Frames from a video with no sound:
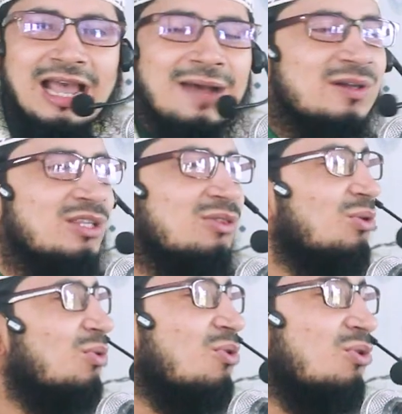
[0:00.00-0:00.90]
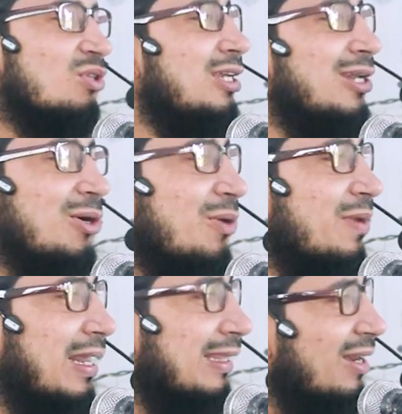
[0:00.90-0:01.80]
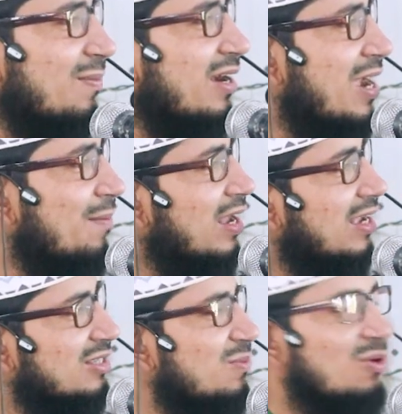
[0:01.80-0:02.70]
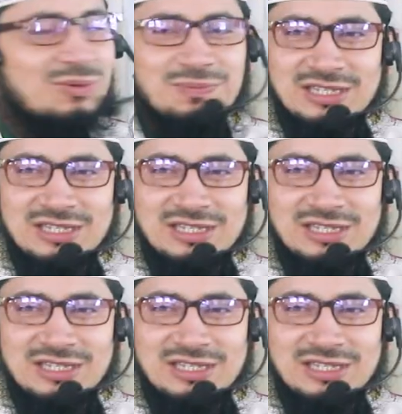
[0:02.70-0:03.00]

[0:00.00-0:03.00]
আমাদের তো কোনো দিনে হবে না তার মানে আমরা আজীবন